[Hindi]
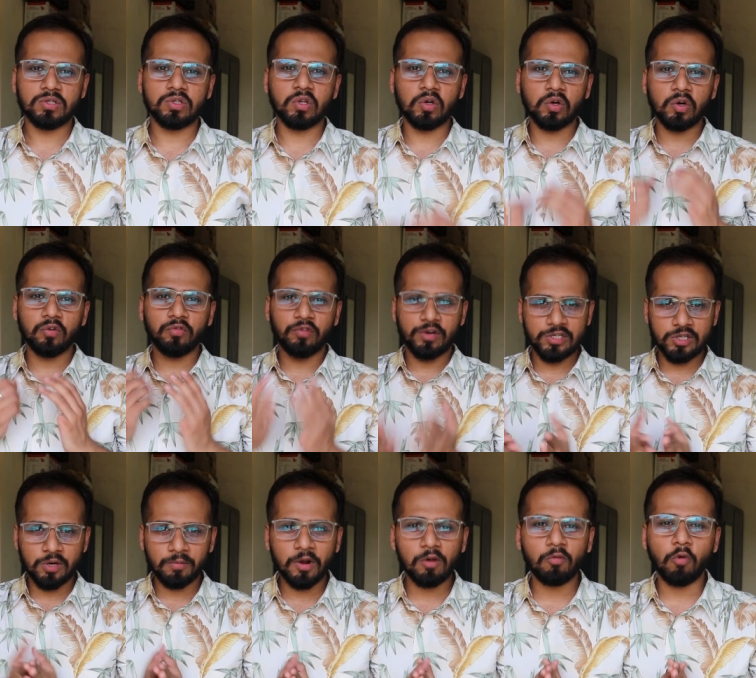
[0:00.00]
सो
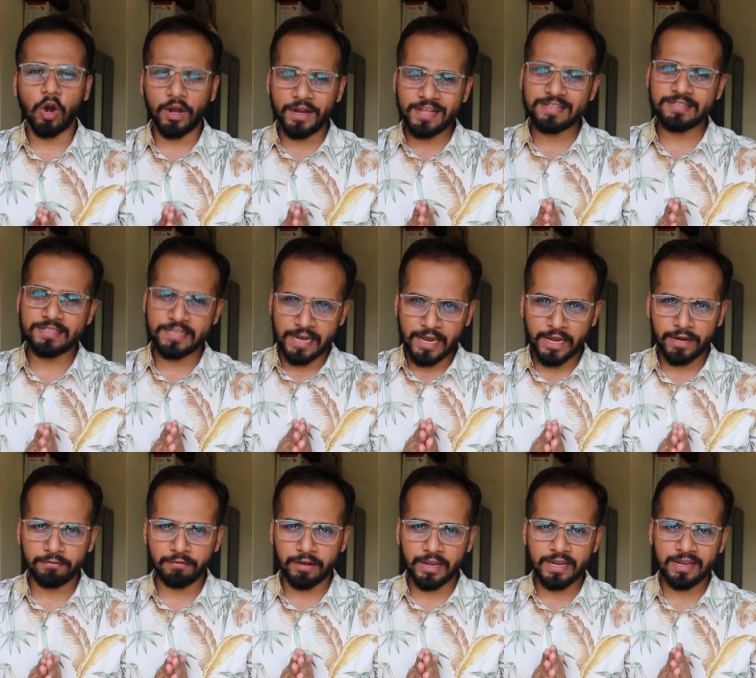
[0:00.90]
फर्स्ट ऑफ ऑल वॉट इज़
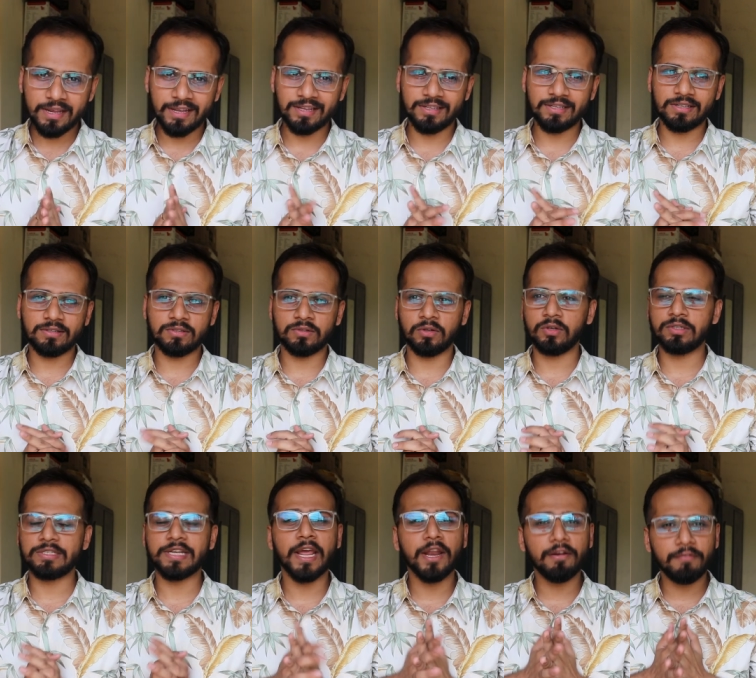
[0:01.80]
जे
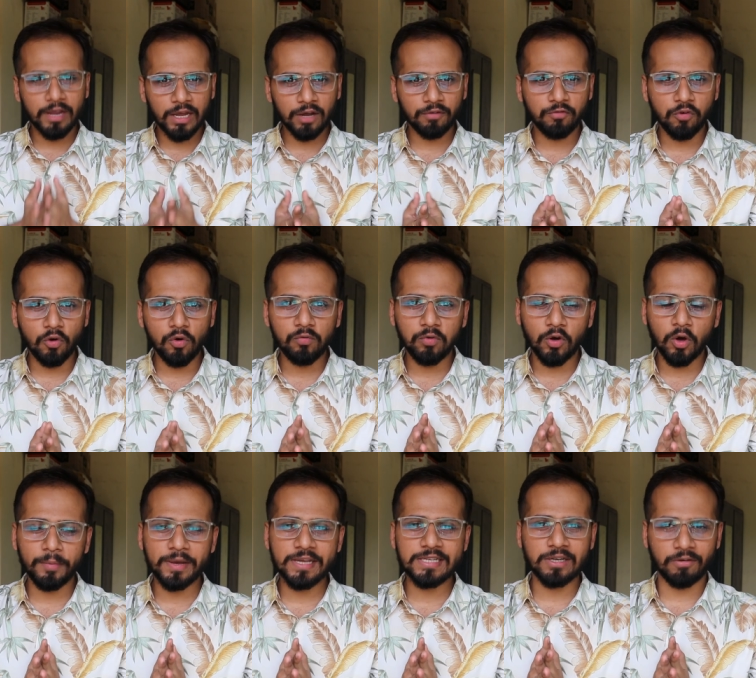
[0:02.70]
सो जे का फुल
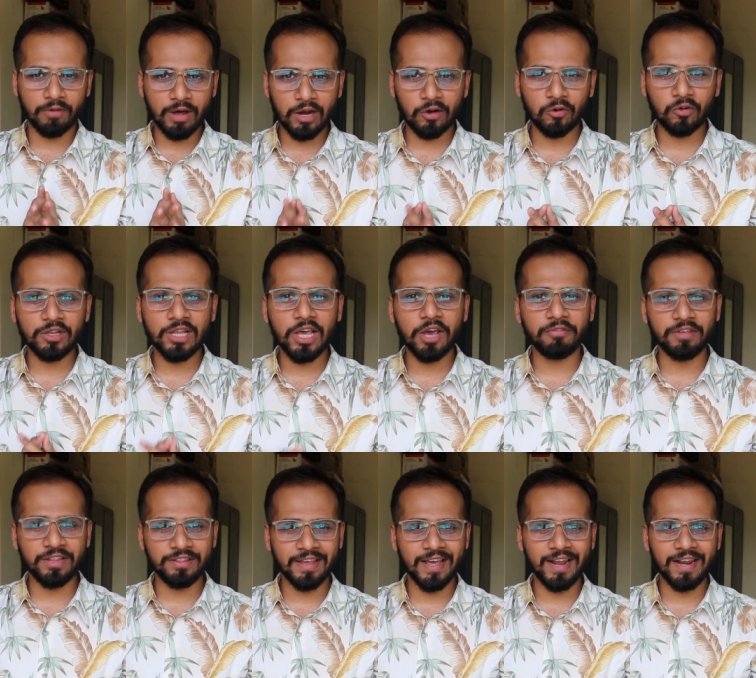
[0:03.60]
फॉर्म है जवाहर नवोदय
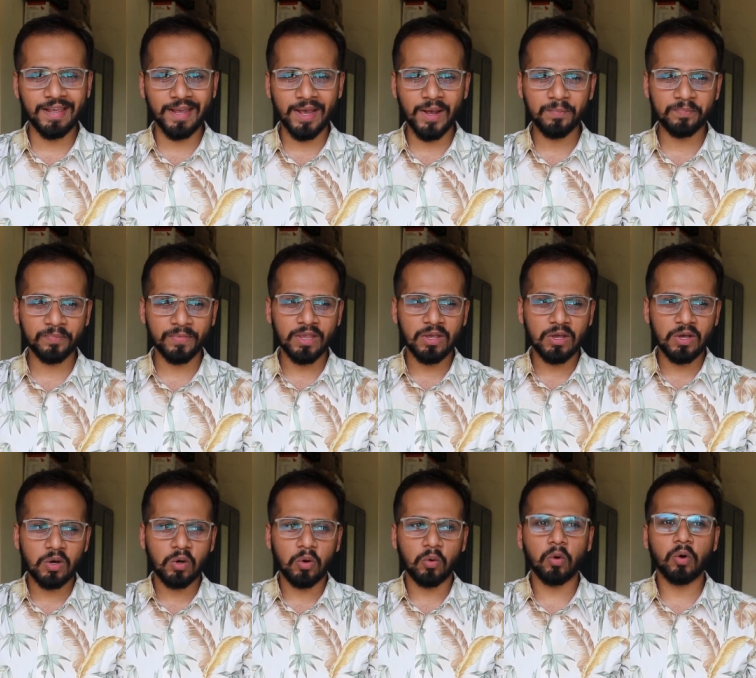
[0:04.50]
विद्यालय
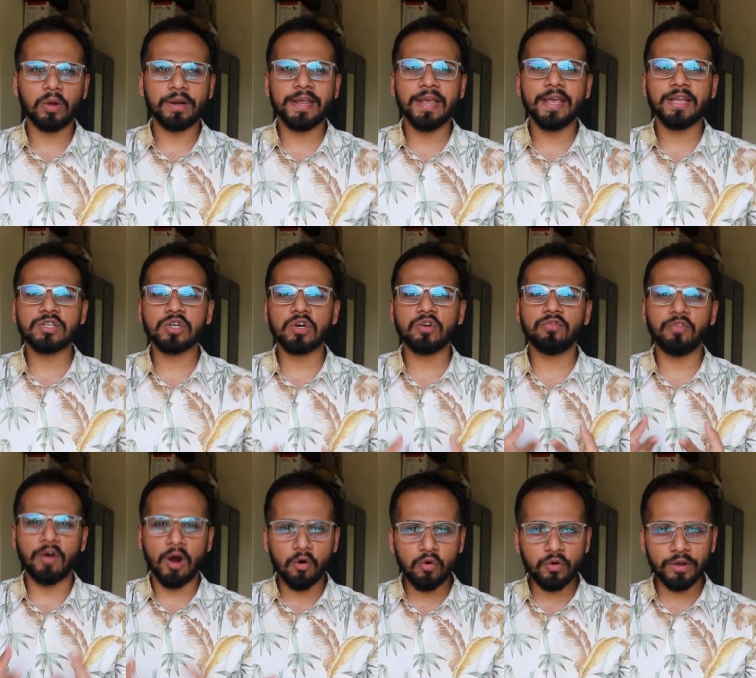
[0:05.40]
और ये जो
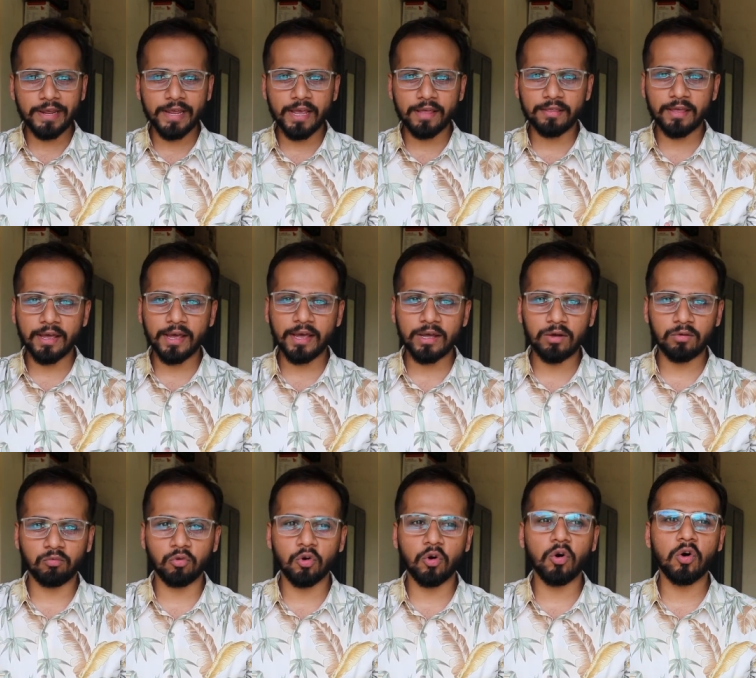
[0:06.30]
फाउंड किया था
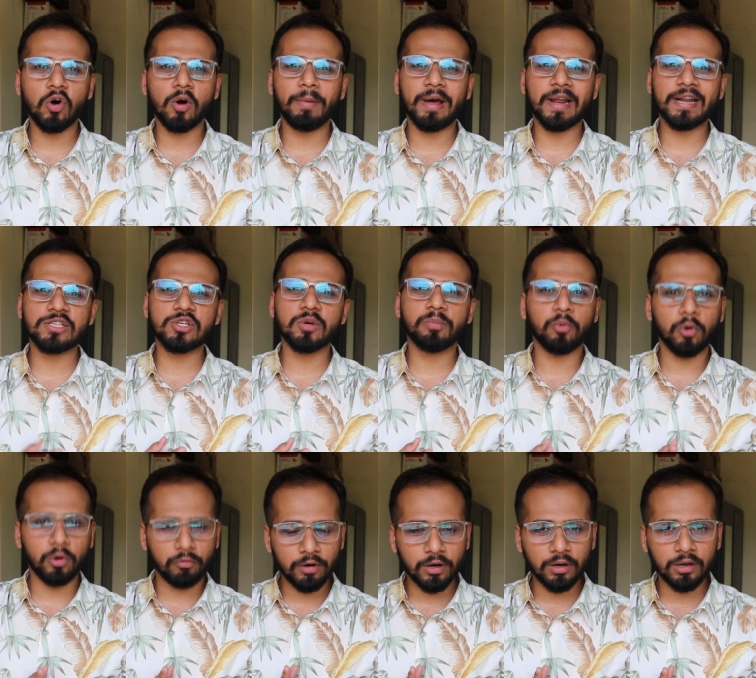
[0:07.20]
वो हमारे जो
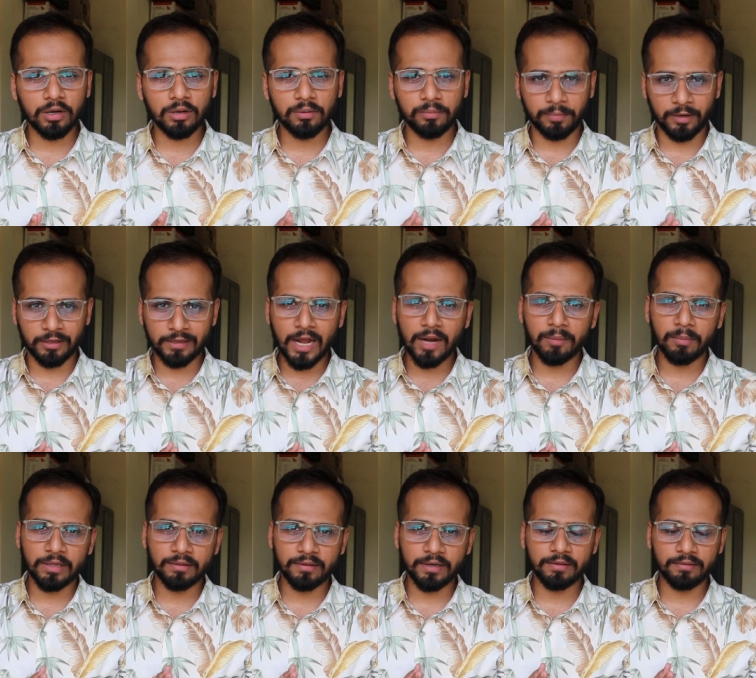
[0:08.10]
पूर्व
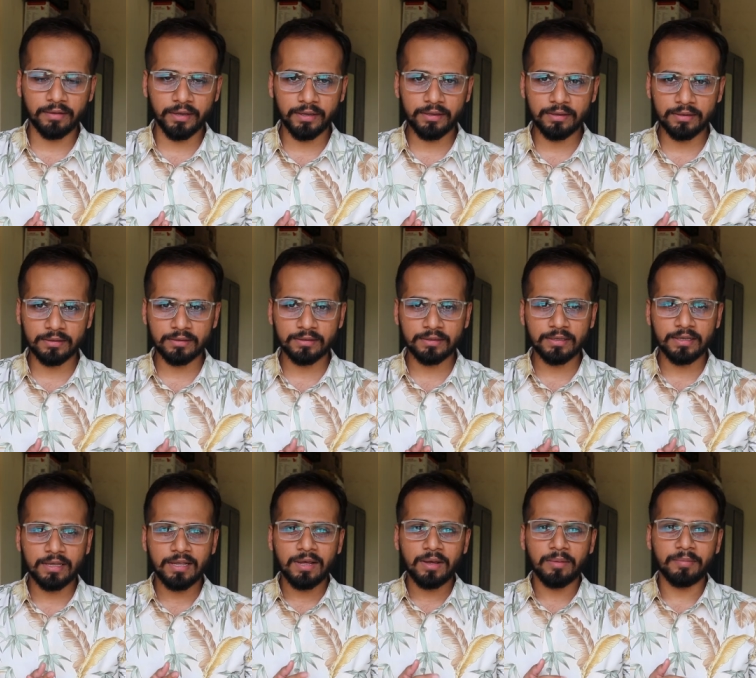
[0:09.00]
प्रधानमंत्री थे
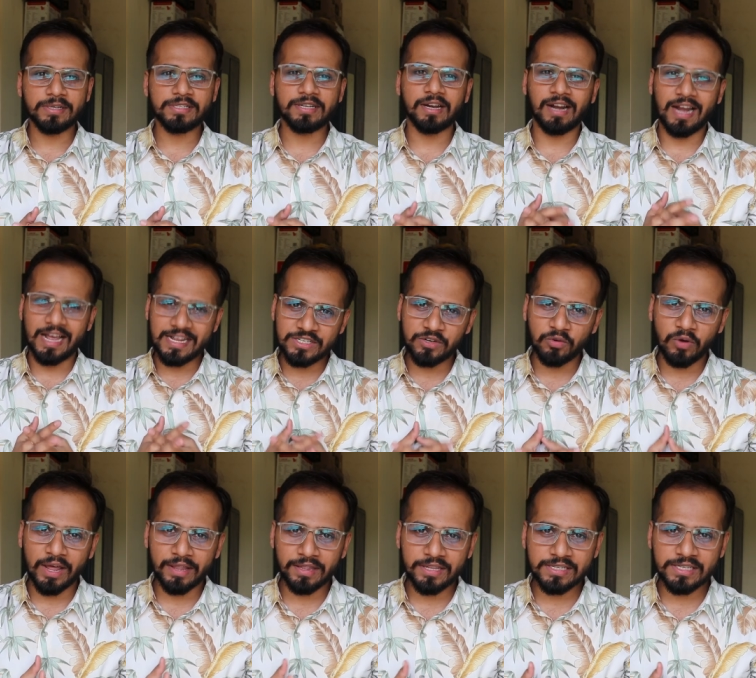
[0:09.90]
मिस्टर राजीव
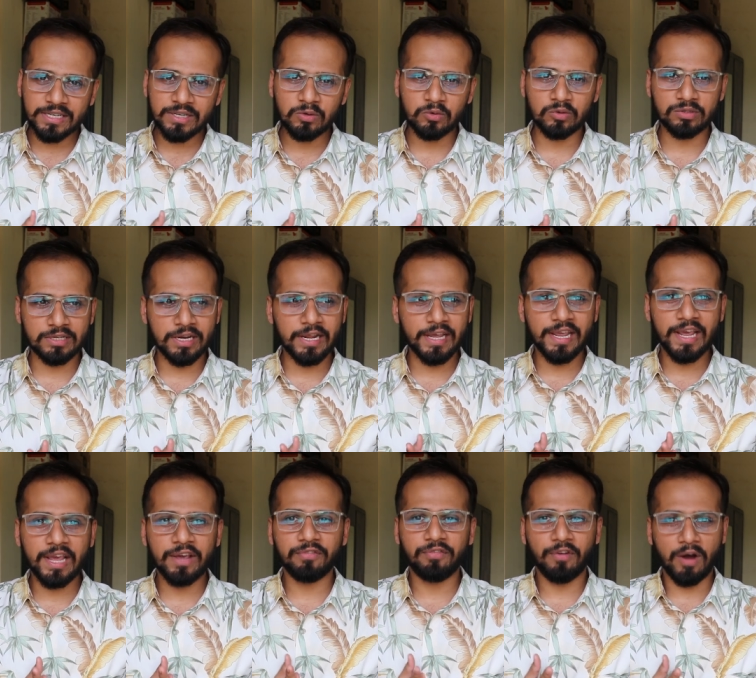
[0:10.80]
गांधी जी उसने
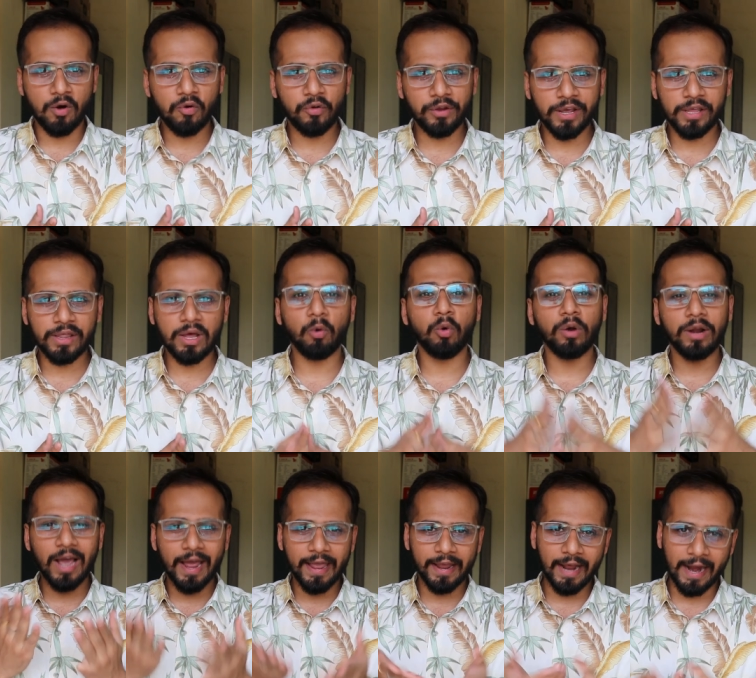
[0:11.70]
ये फाउंड किया था
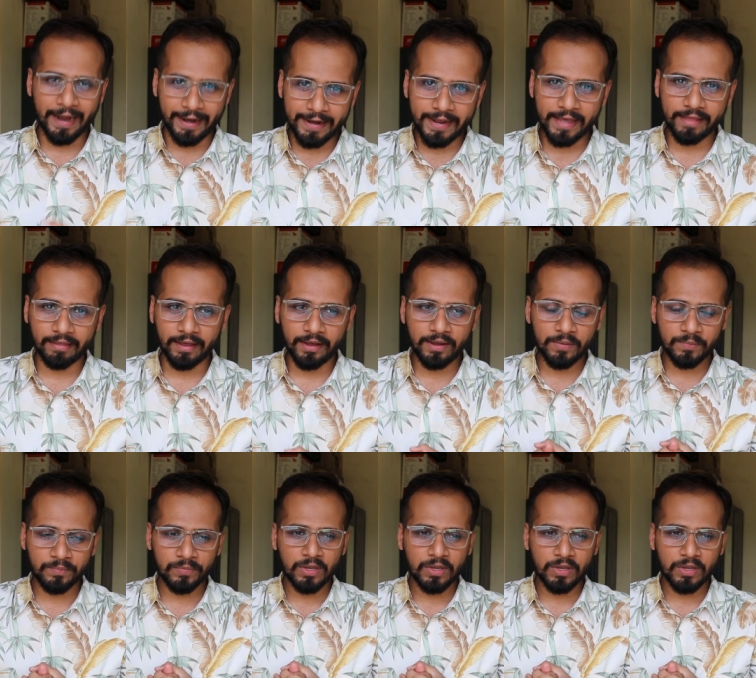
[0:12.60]
उनका एक आइडिया था